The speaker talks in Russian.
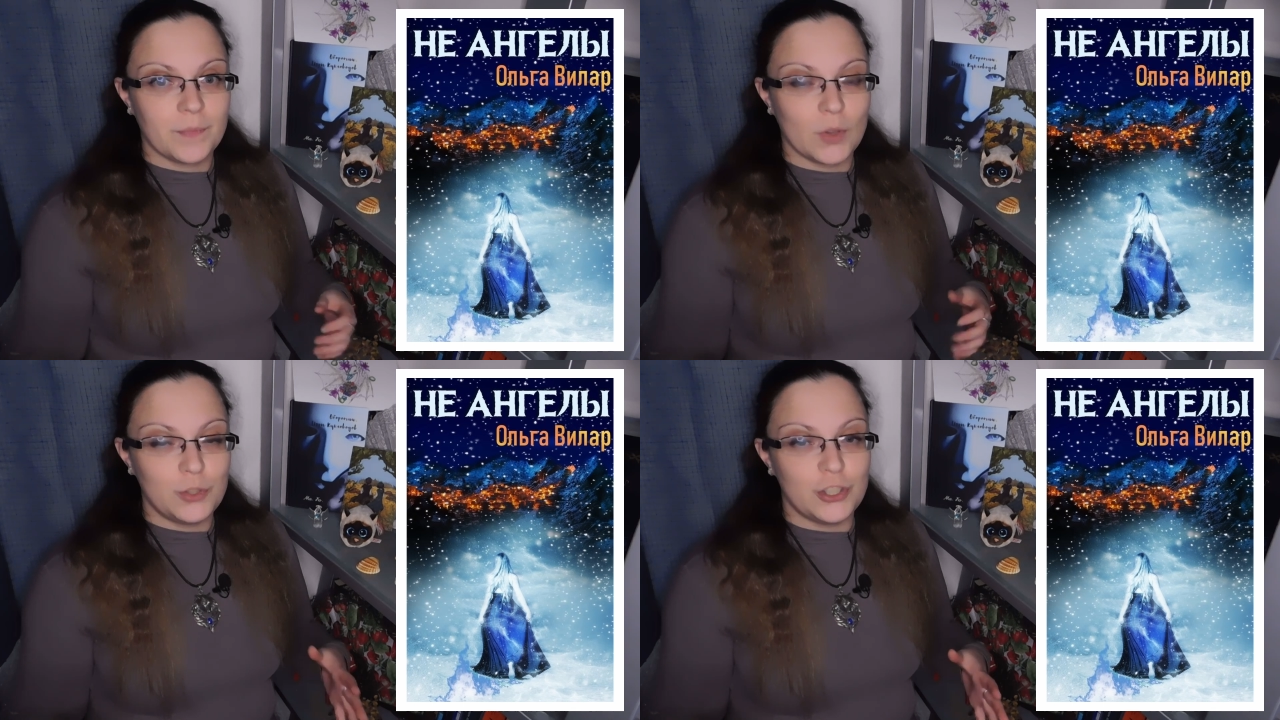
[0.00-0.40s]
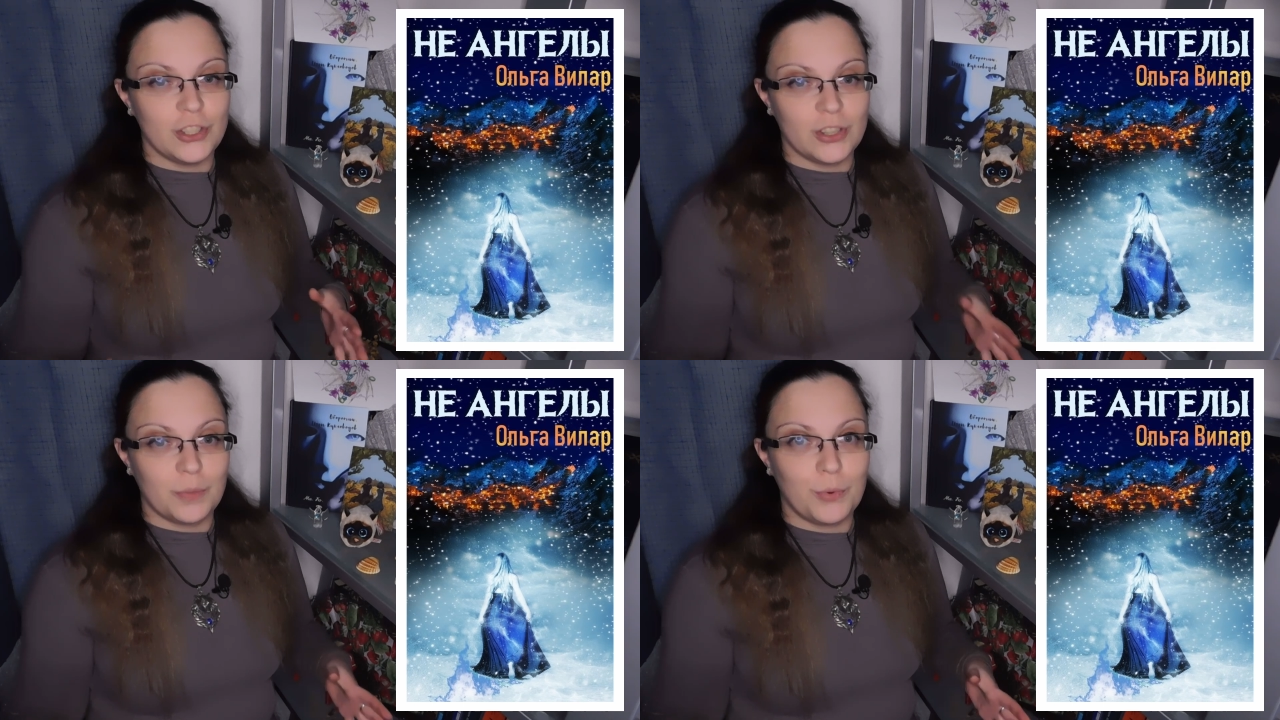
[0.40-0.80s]

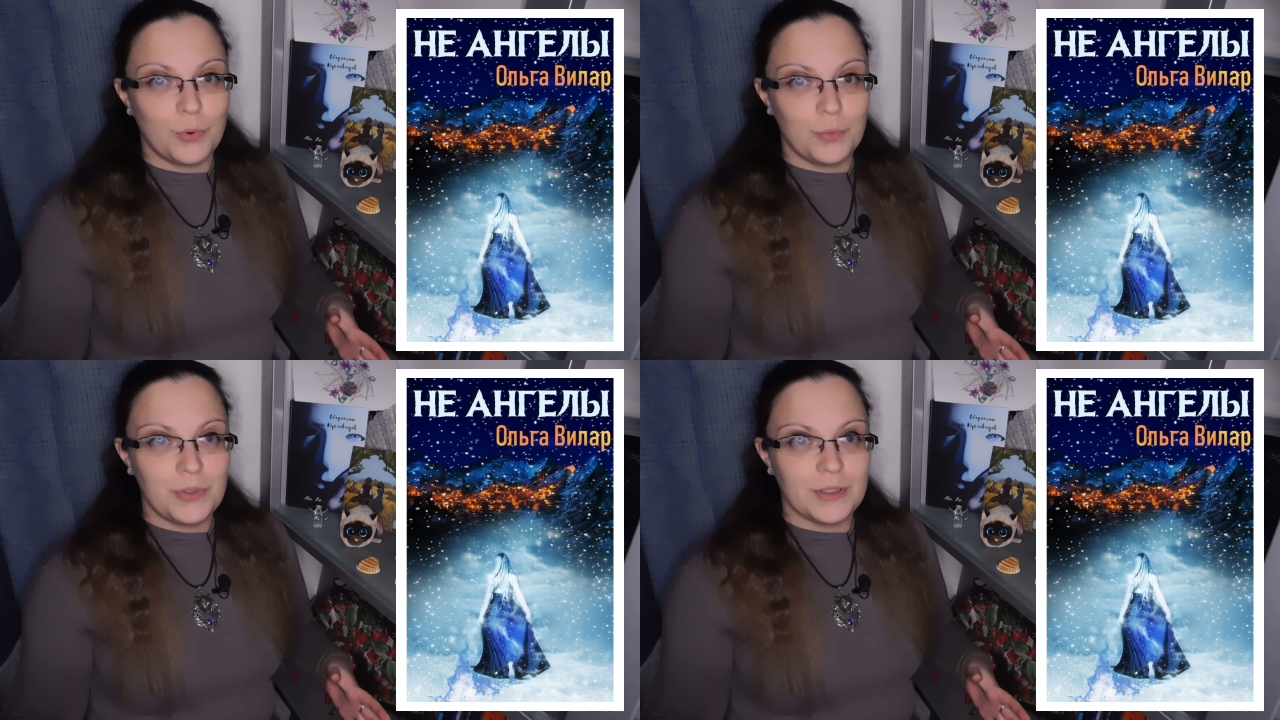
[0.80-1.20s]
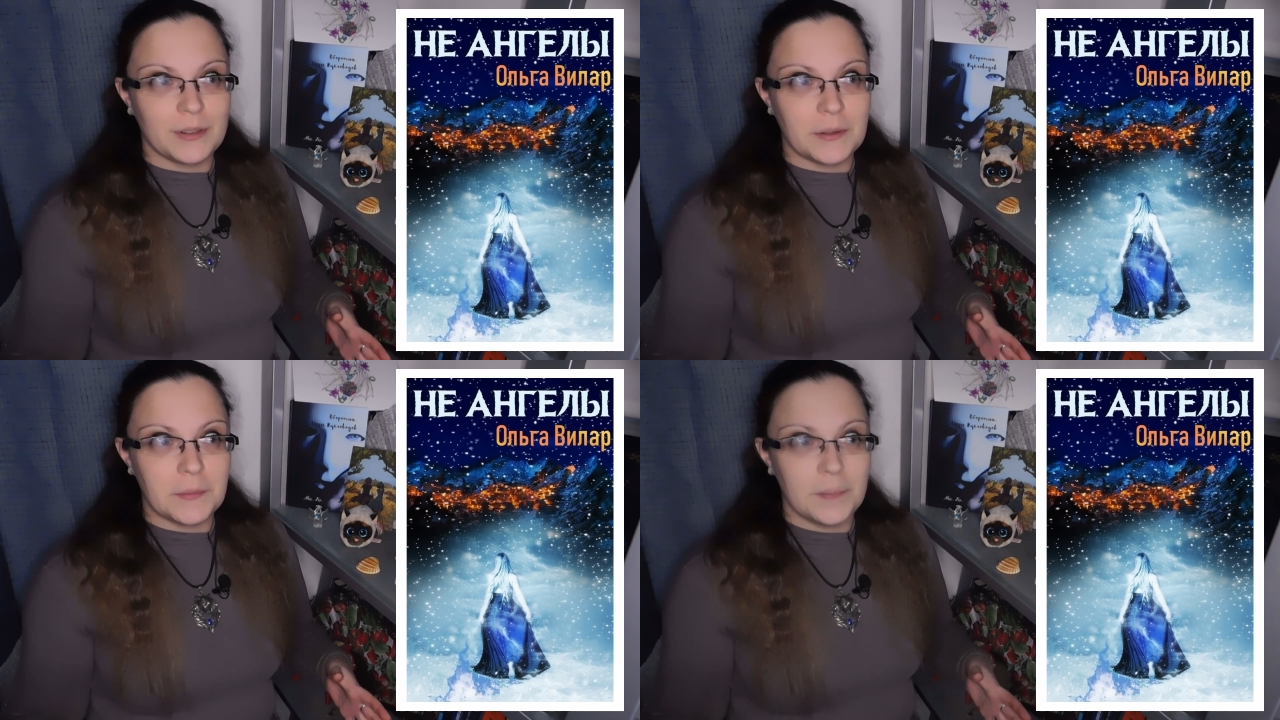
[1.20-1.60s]
очень
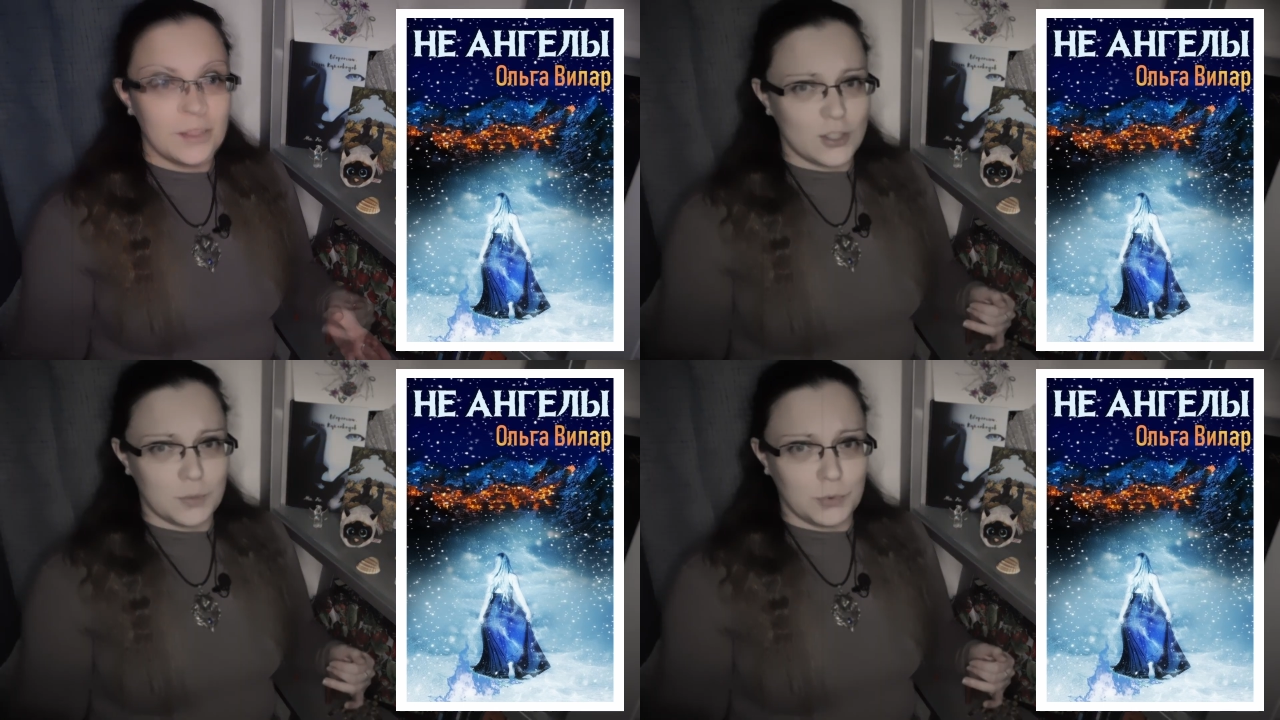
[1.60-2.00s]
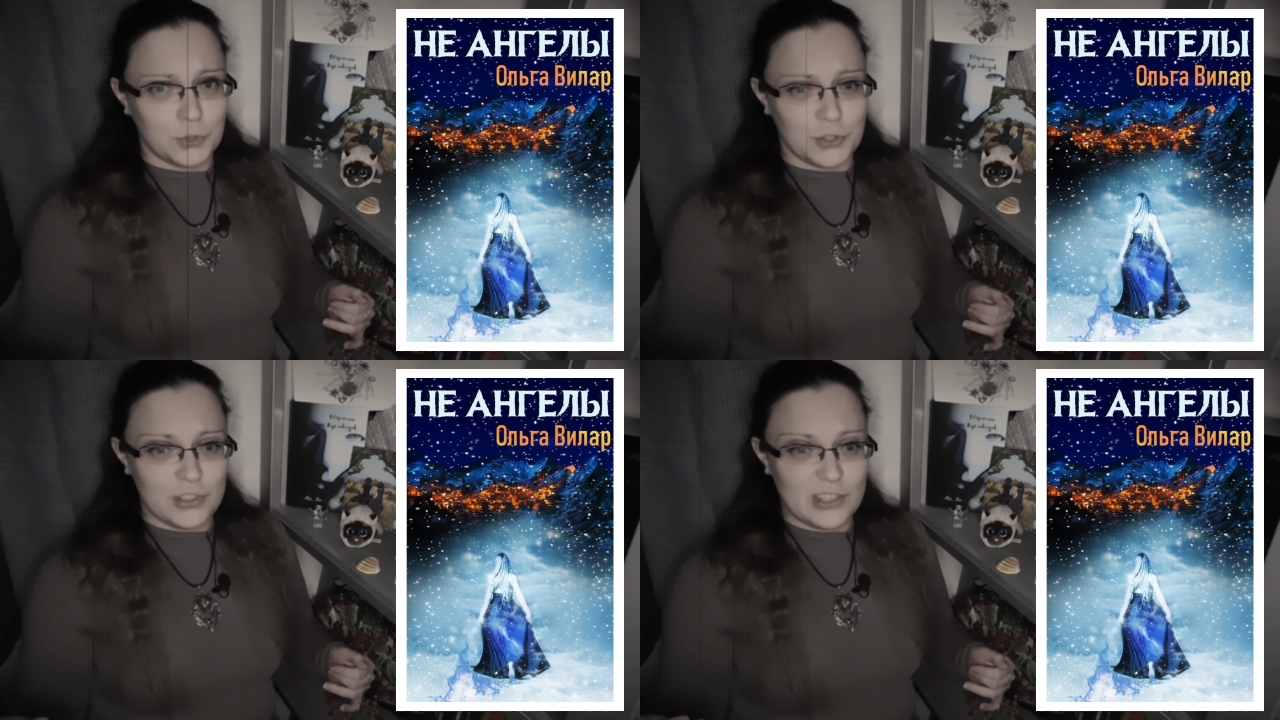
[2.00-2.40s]
напомнила, сейчас будет
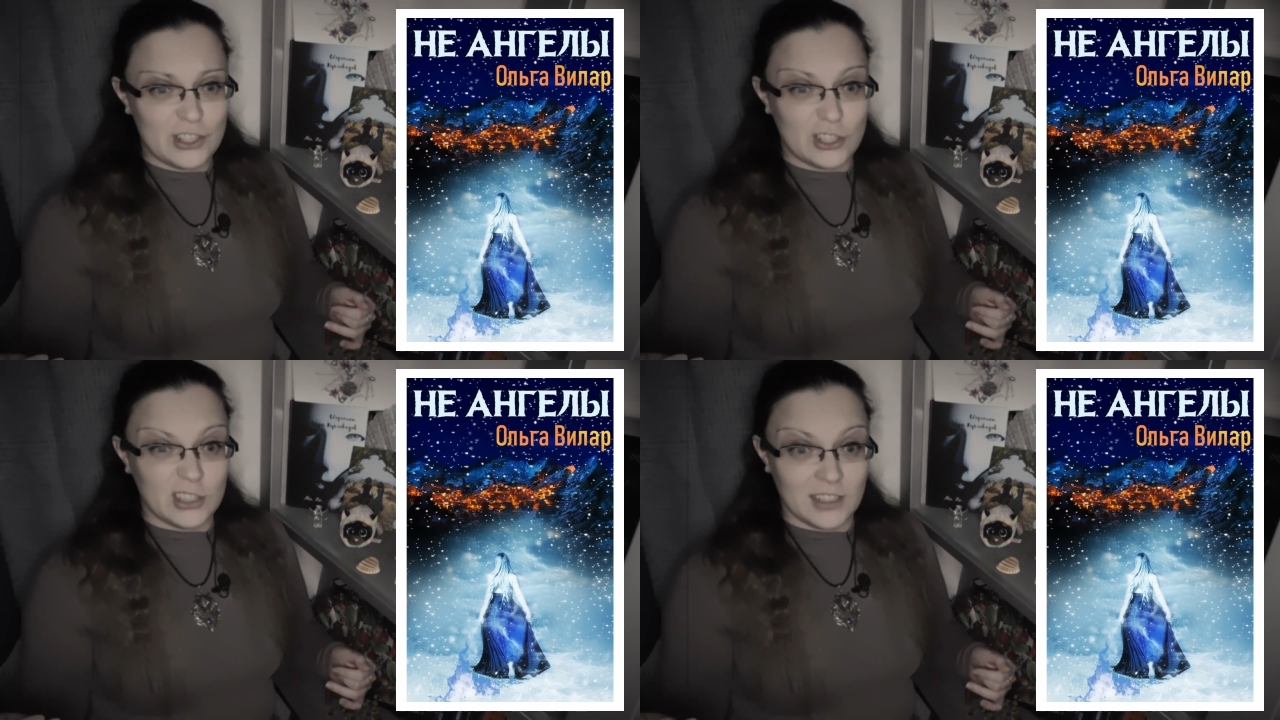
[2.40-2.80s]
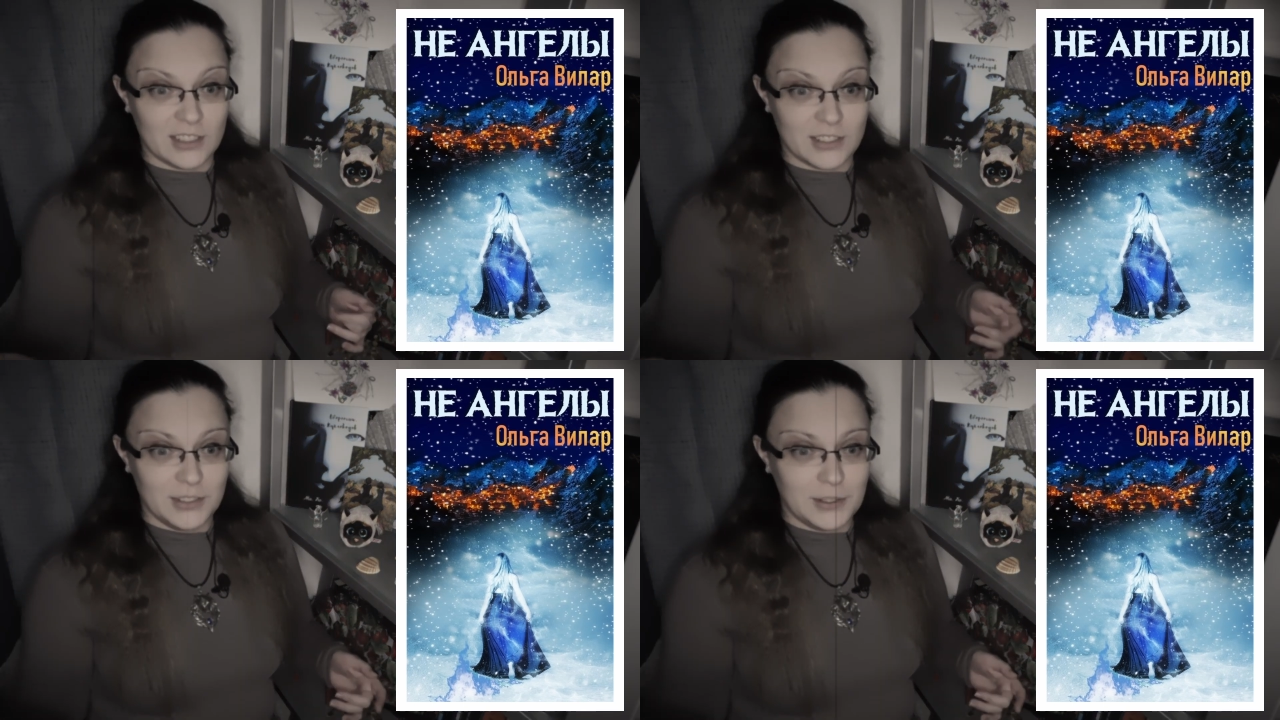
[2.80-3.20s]
очень неожиданная
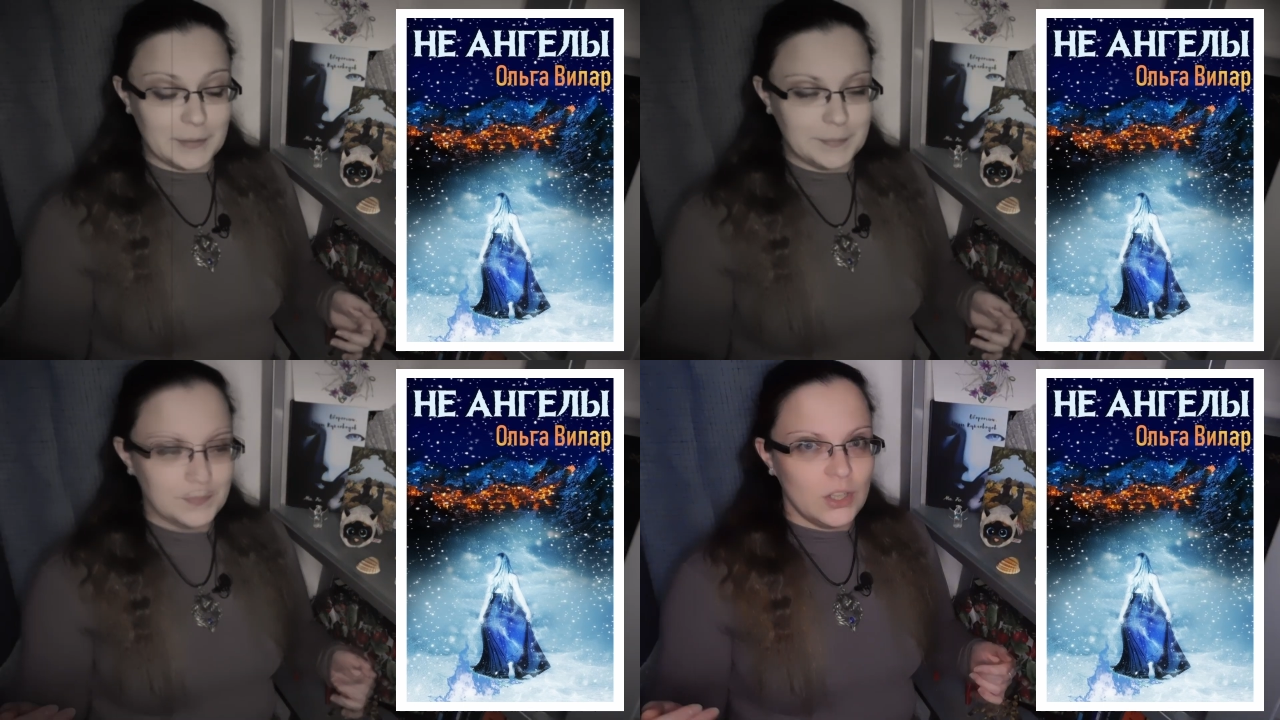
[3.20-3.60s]
отсылка,